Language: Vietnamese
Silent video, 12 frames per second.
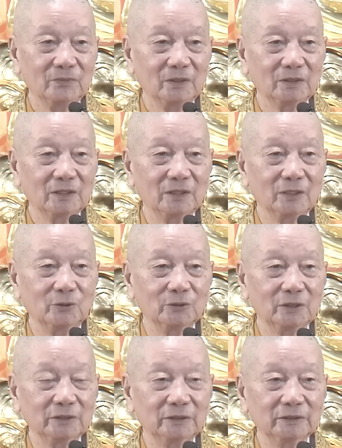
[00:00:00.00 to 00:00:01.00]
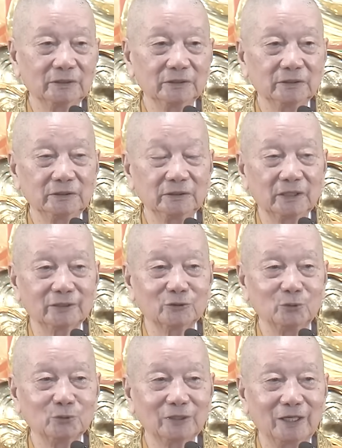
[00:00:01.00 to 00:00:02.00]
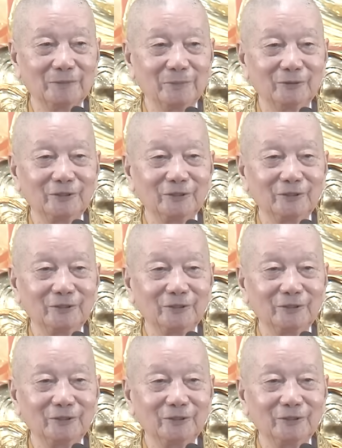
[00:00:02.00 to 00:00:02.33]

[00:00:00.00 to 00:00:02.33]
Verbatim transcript: Cho nên hồi đó là Thiền sư Nhất Hạnh rủ thầy bảo